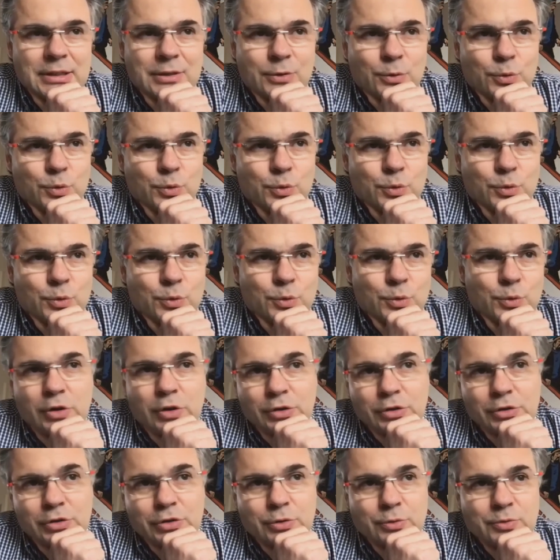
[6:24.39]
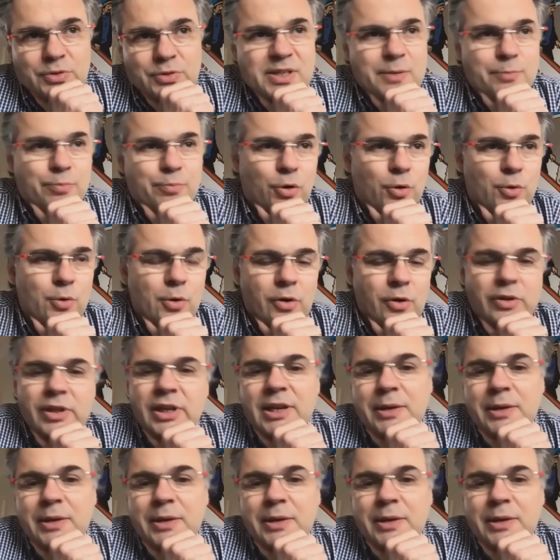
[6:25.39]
on se vante, on dit pourquoi on est les